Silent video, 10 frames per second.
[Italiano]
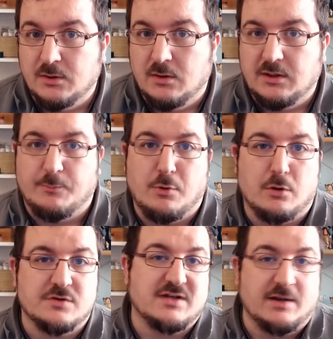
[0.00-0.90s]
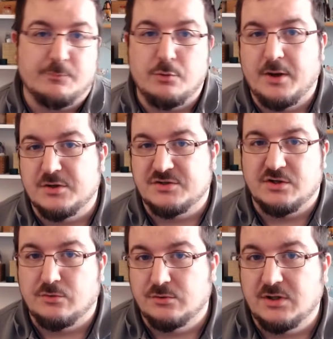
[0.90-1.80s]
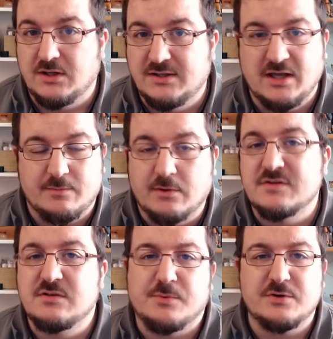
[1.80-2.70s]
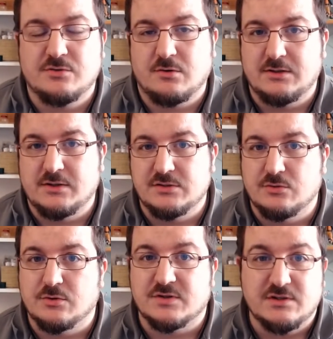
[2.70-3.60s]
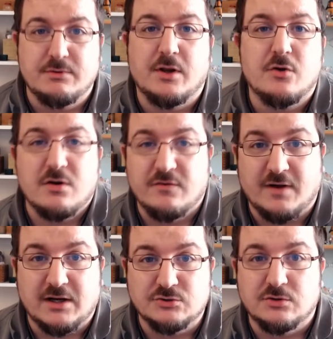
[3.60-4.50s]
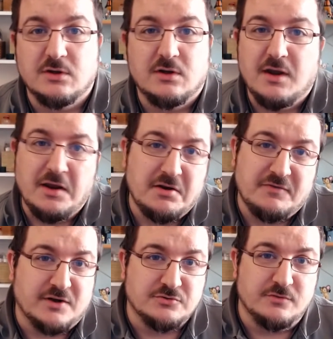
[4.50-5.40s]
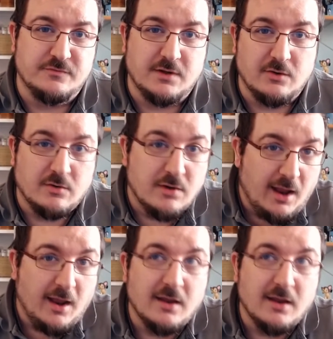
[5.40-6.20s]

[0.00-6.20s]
Che può costare più o meno a secondo del tier, ma questi poi sono altri discorsi, quindi non li faccio e rifaccio il video. Eh?